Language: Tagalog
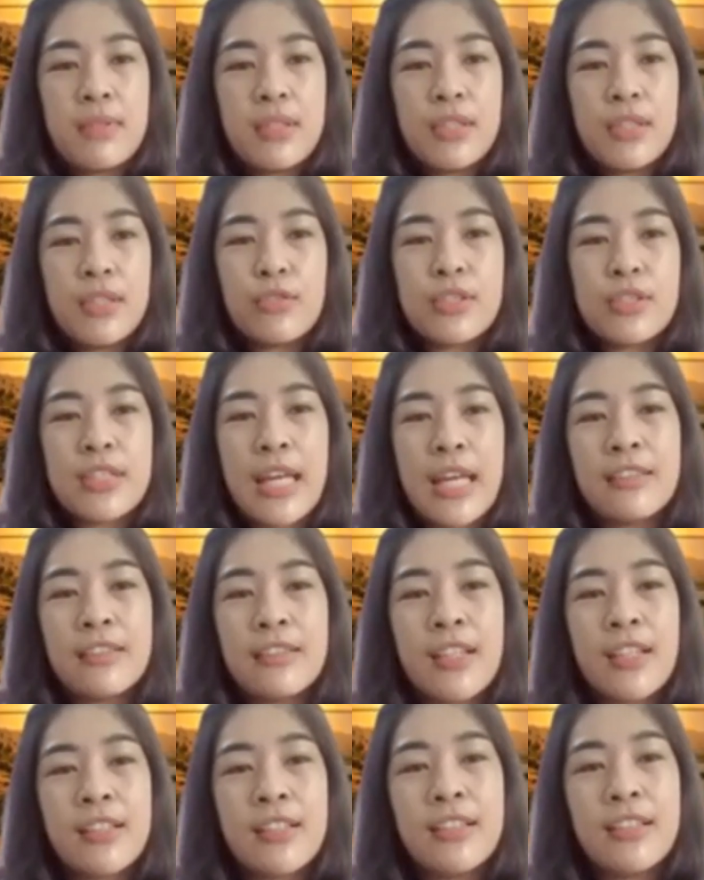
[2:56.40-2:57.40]
yung
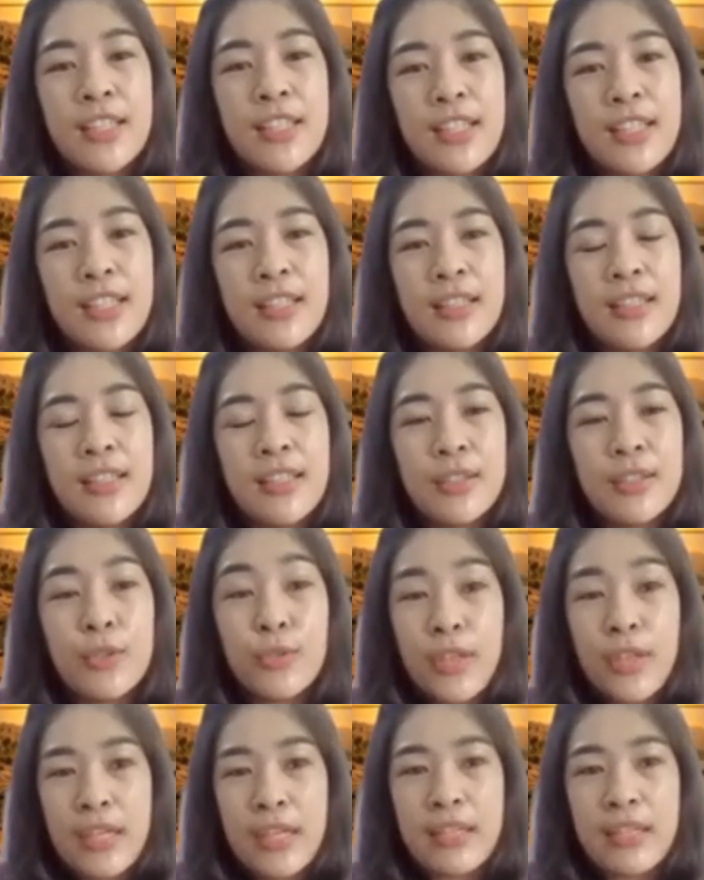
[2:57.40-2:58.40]
standard ni
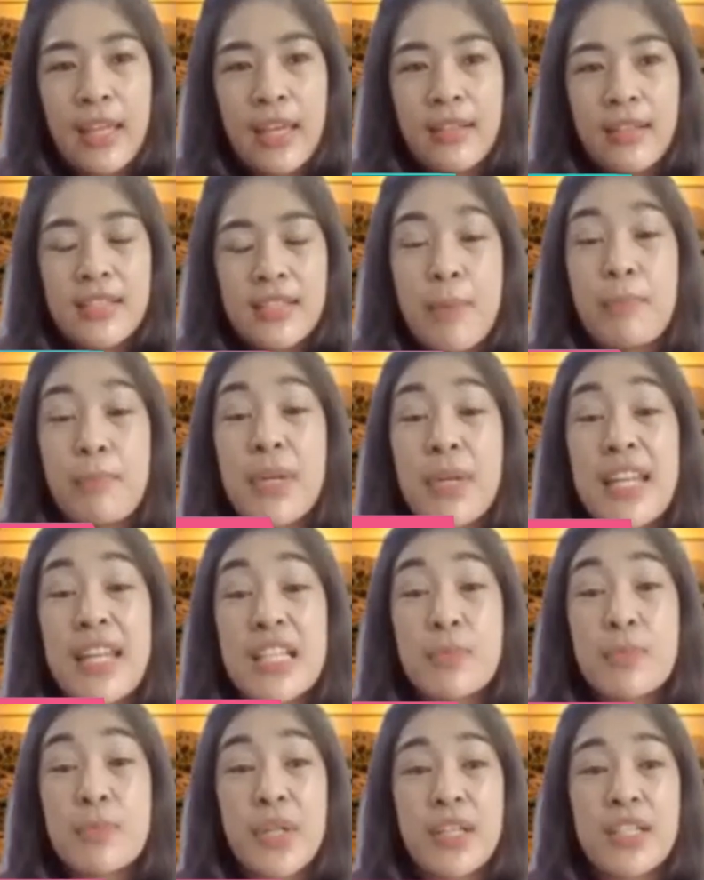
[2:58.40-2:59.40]
Duterte, syempre
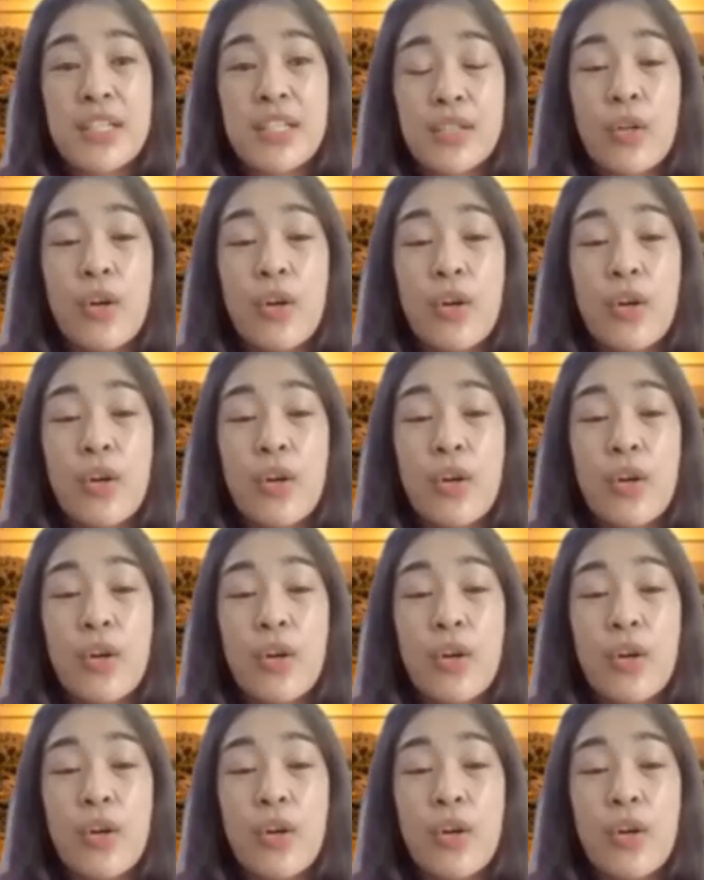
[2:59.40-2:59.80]
na-experience ko.